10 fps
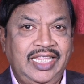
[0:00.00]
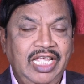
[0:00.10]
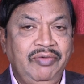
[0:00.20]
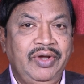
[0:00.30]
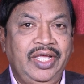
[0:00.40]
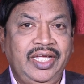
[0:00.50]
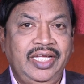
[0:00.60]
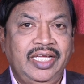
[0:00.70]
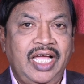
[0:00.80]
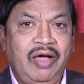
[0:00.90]
தேவனை
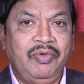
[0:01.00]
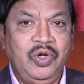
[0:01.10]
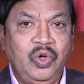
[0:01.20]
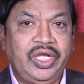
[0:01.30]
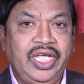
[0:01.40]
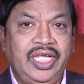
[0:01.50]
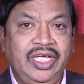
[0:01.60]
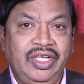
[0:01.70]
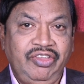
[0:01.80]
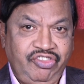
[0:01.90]
அவர் நோக்கி
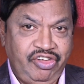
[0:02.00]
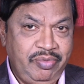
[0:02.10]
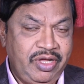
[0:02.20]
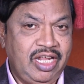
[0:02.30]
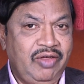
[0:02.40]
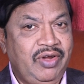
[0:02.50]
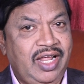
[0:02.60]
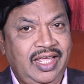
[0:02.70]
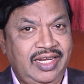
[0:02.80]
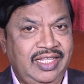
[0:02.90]

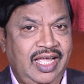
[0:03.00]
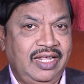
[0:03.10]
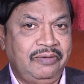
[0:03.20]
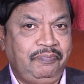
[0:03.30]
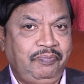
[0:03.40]
ஜெபிக்கிறவராய் இருந்தார்